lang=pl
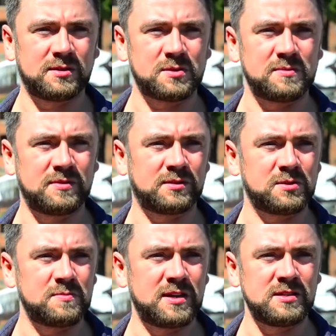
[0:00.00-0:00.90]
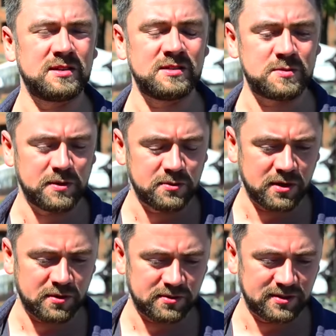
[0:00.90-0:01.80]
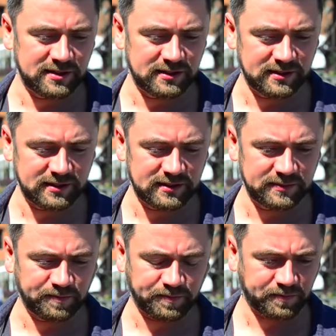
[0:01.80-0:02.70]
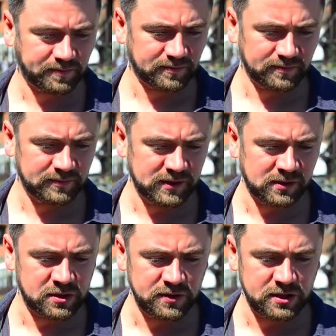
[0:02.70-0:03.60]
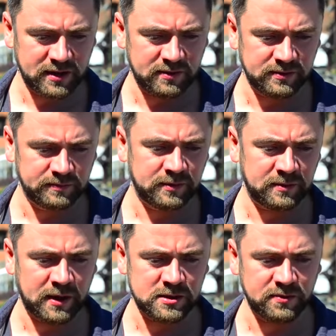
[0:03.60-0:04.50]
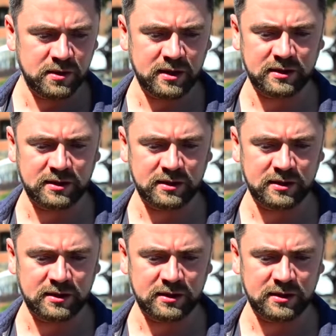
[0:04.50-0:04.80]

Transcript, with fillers: którzy, którzy mnie inspirują y, Oczywiście bardzo wielu